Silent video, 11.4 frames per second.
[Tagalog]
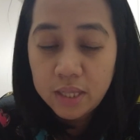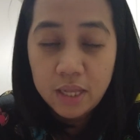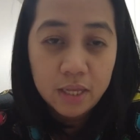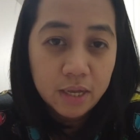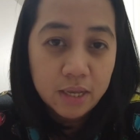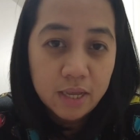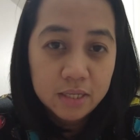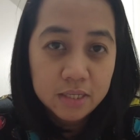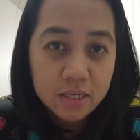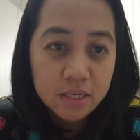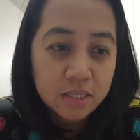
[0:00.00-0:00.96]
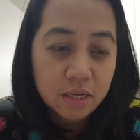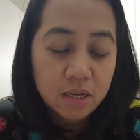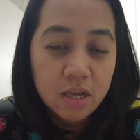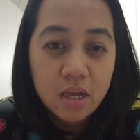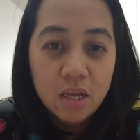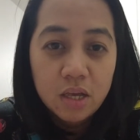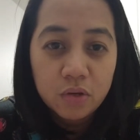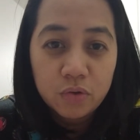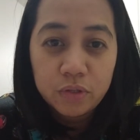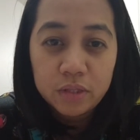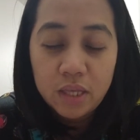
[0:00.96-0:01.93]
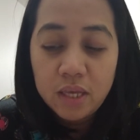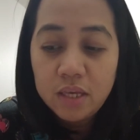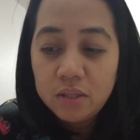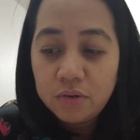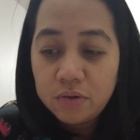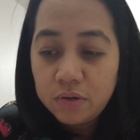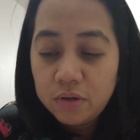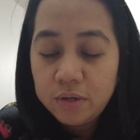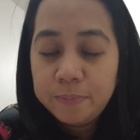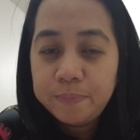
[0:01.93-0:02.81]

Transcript: Lalagay natin sa isang container